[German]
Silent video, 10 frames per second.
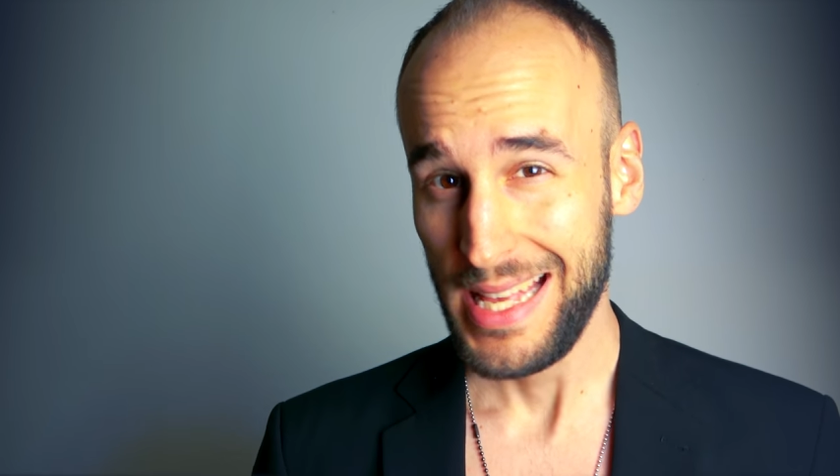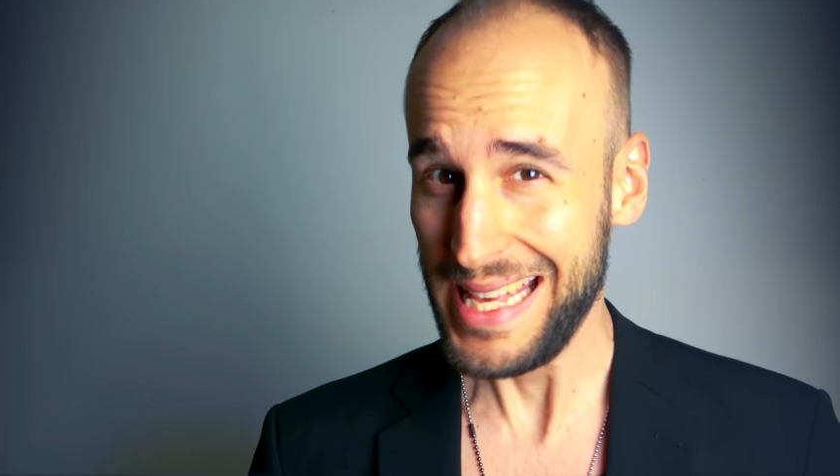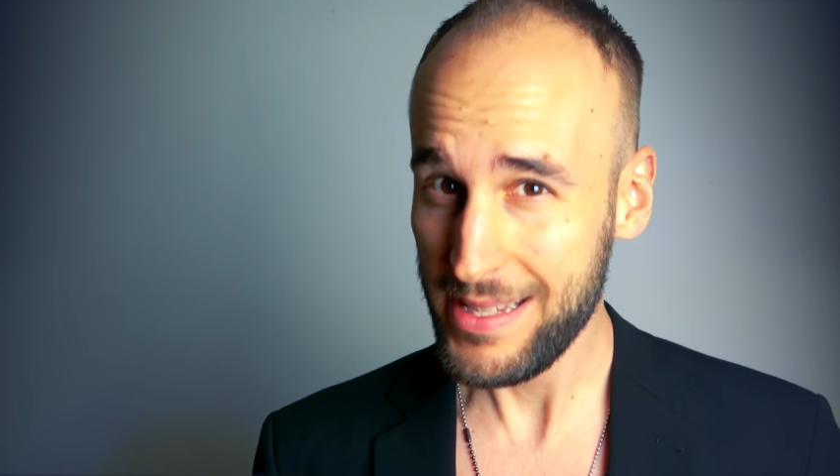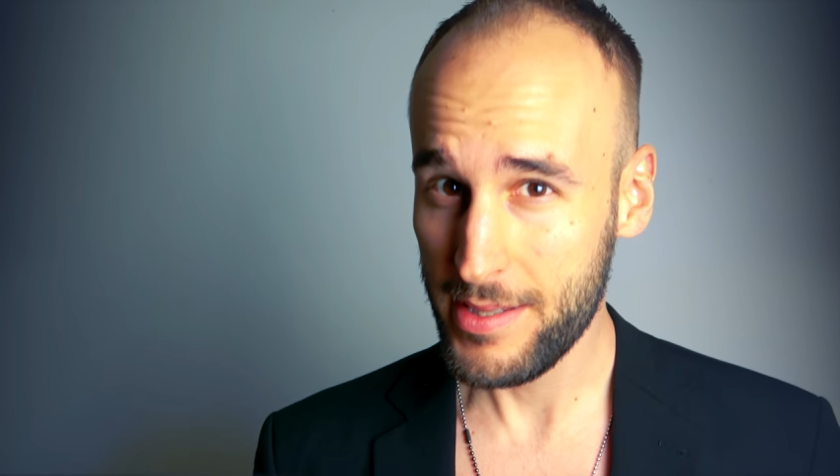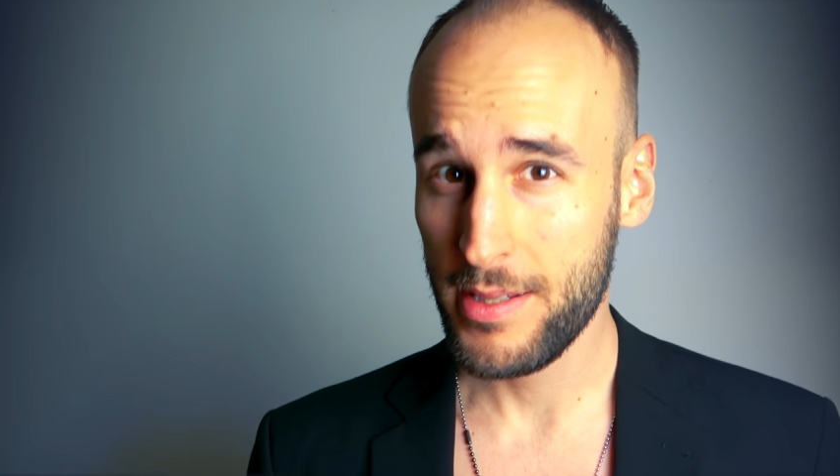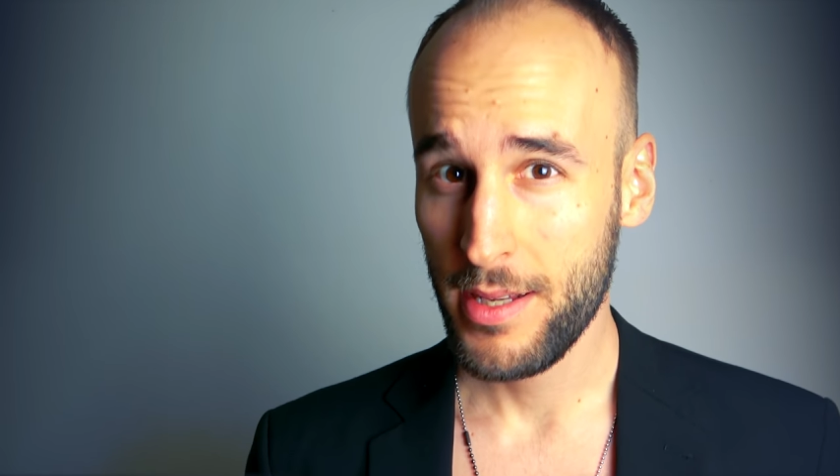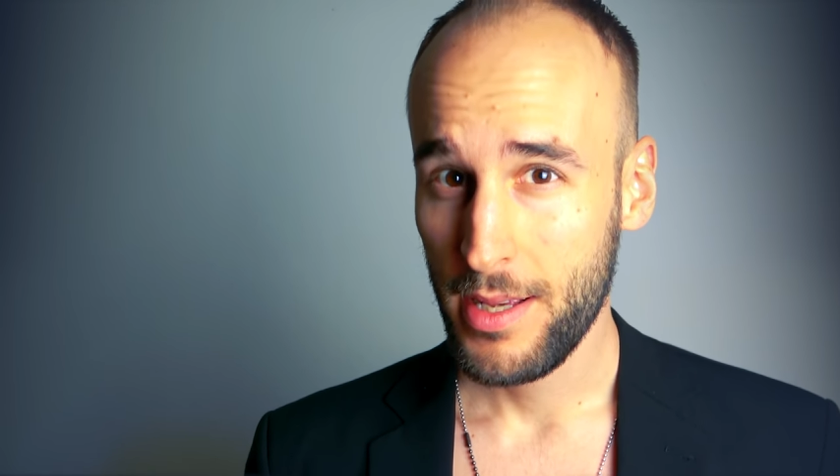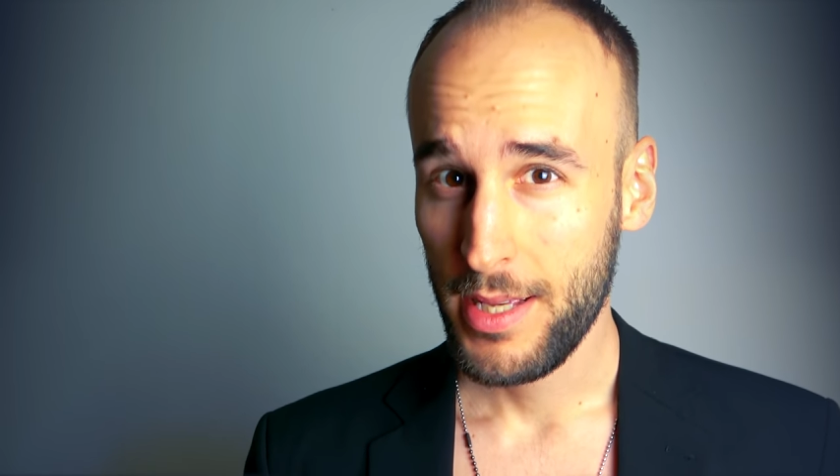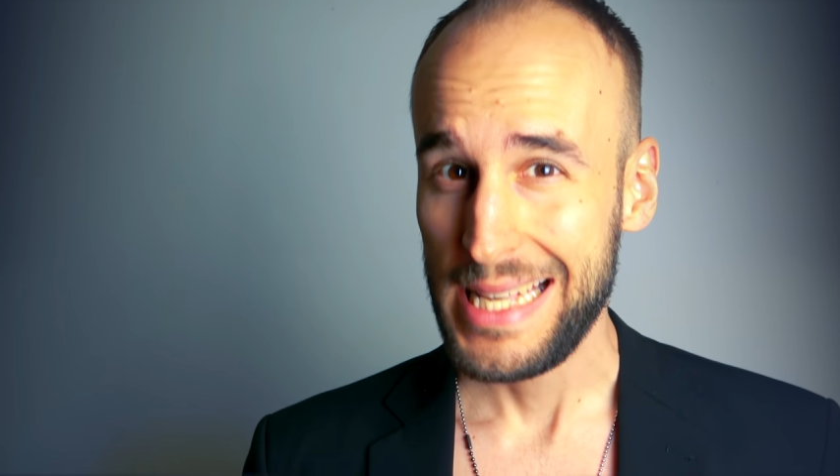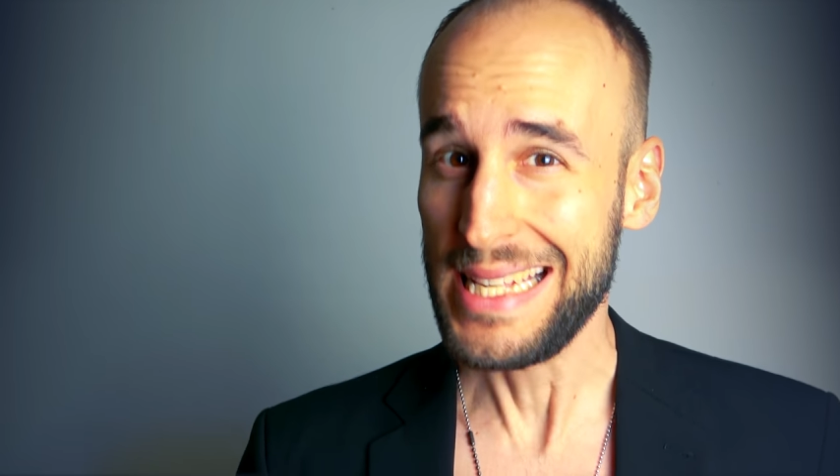ist,
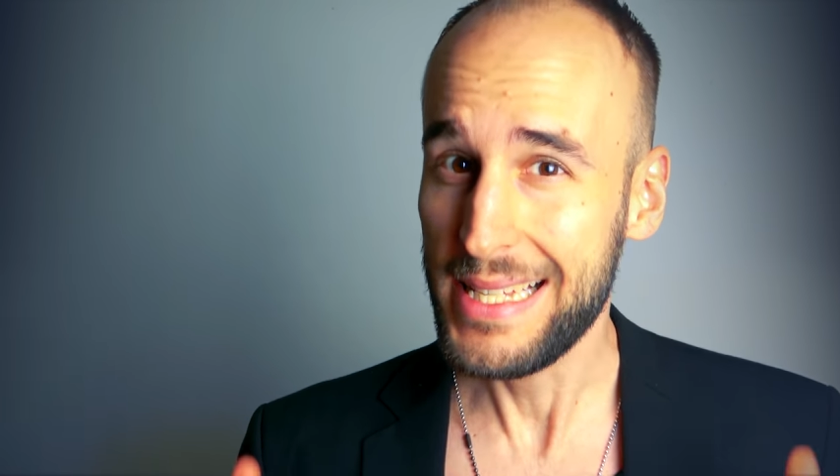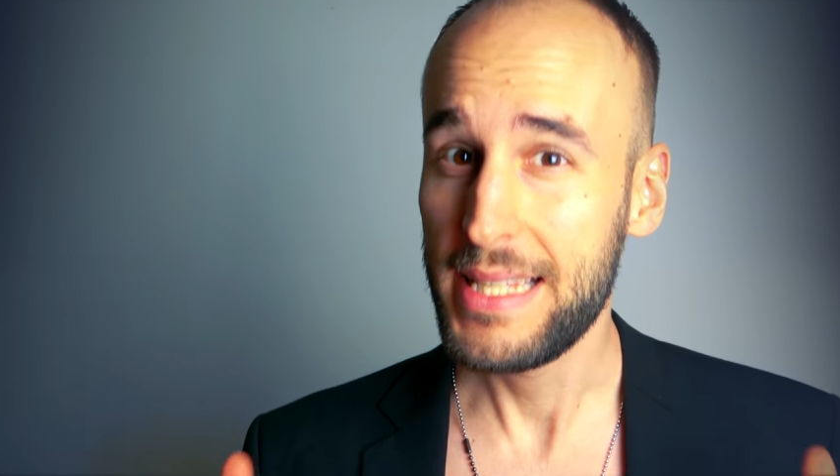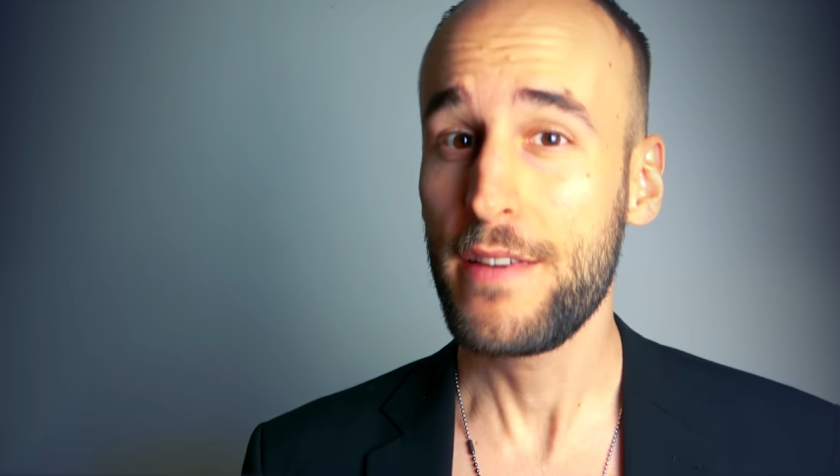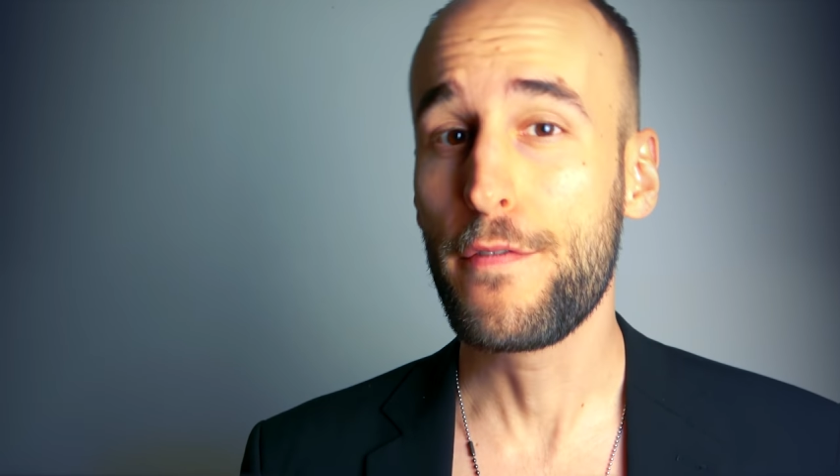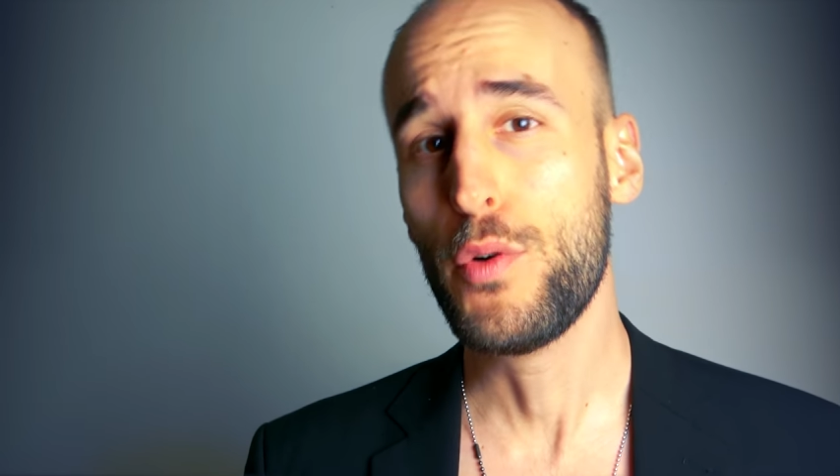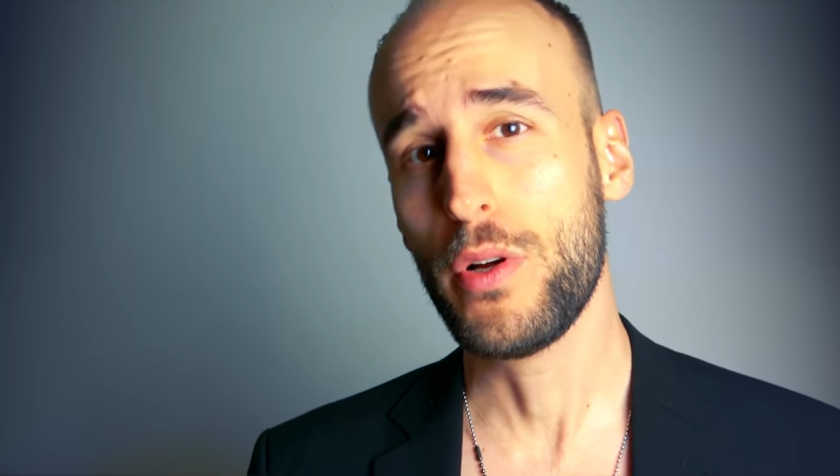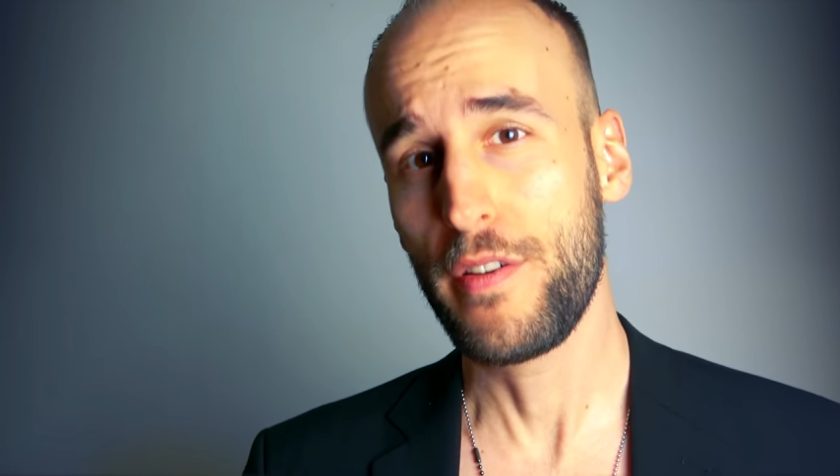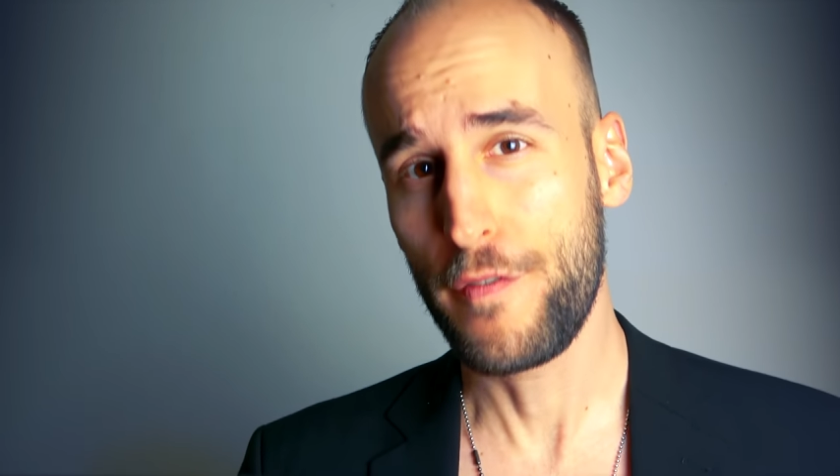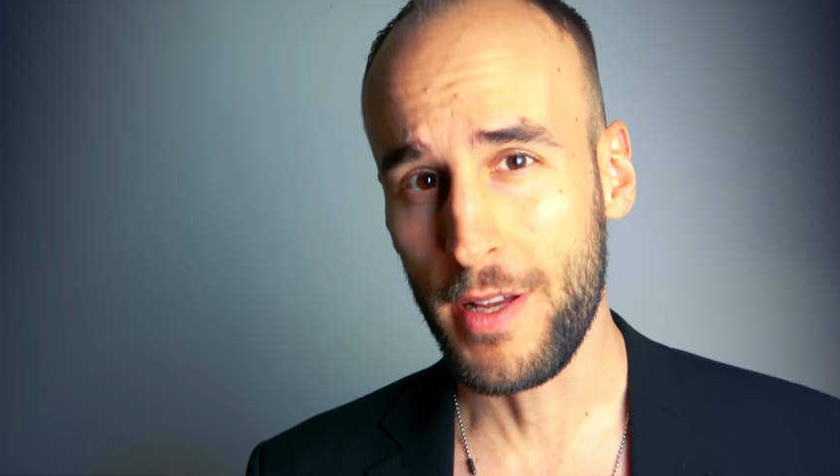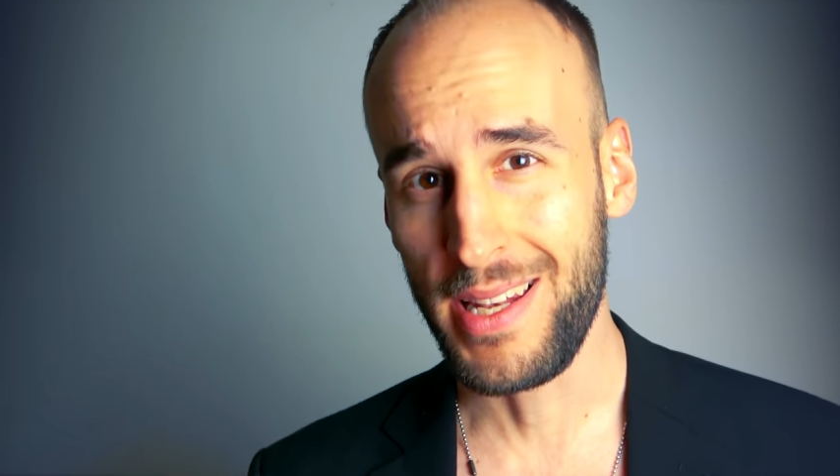sie
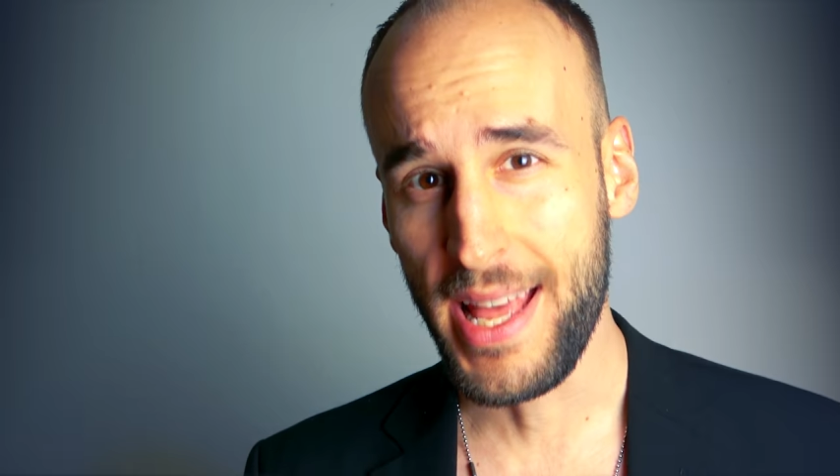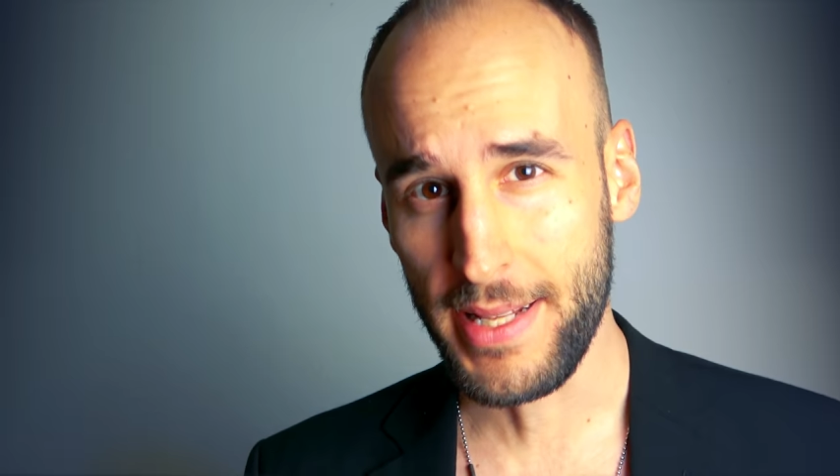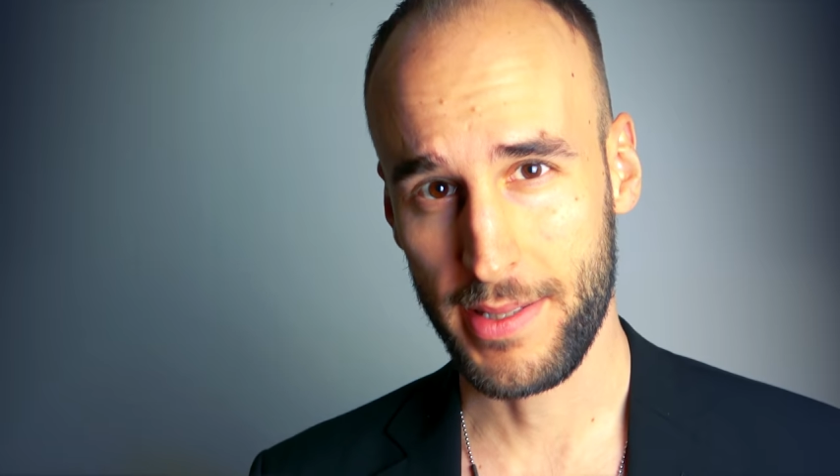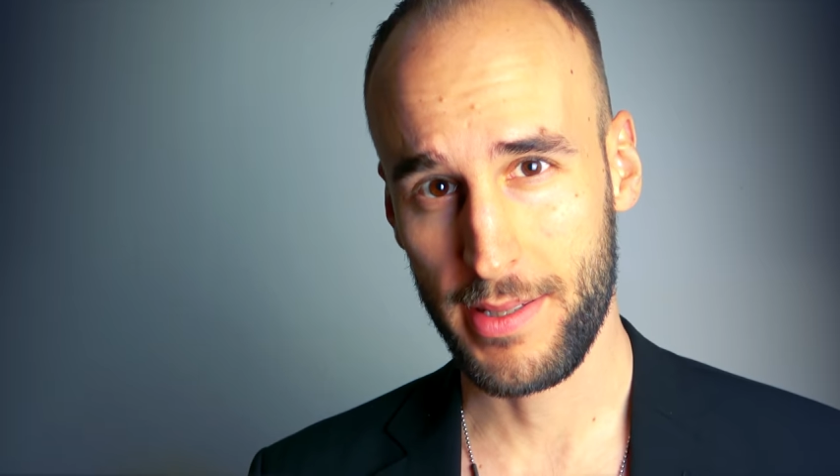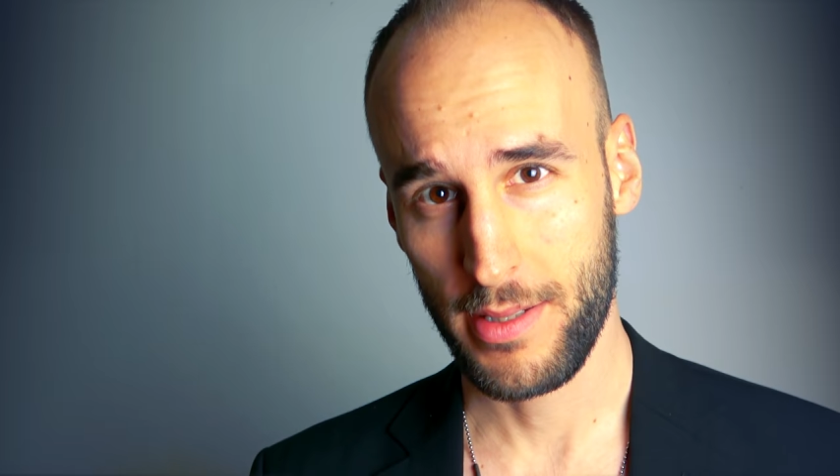wurde verletzt.